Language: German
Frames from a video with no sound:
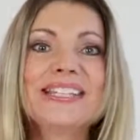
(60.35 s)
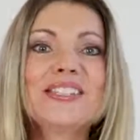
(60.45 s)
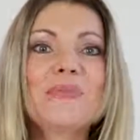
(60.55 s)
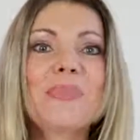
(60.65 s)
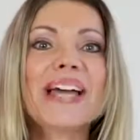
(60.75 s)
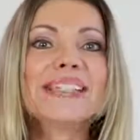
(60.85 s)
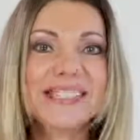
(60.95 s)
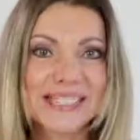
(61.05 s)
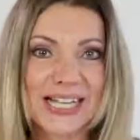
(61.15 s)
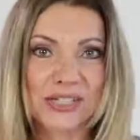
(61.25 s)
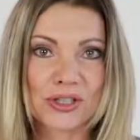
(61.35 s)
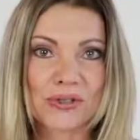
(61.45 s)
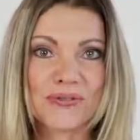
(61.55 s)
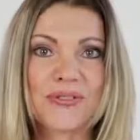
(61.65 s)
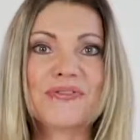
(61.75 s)
Diese beiden
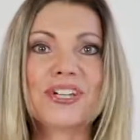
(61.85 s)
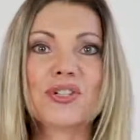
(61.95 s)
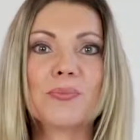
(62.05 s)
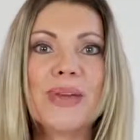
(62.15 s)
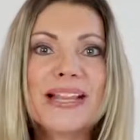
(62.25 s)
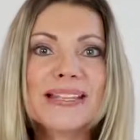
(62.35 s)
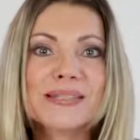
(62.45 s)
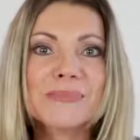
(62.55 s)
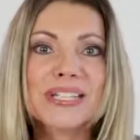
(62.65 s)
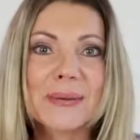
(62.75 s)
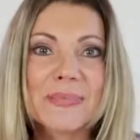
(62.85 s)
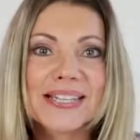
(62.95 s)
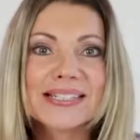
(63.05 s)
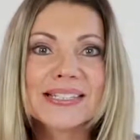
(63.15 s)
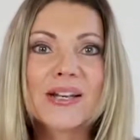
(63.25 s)
Inhaltsstoffe verschmelzen mit der
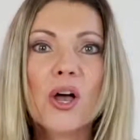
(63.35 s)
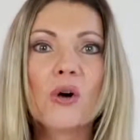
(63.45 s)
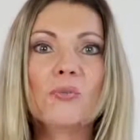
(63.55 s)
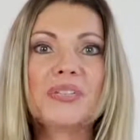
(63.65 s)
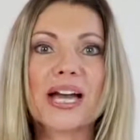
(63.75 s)
Maske, um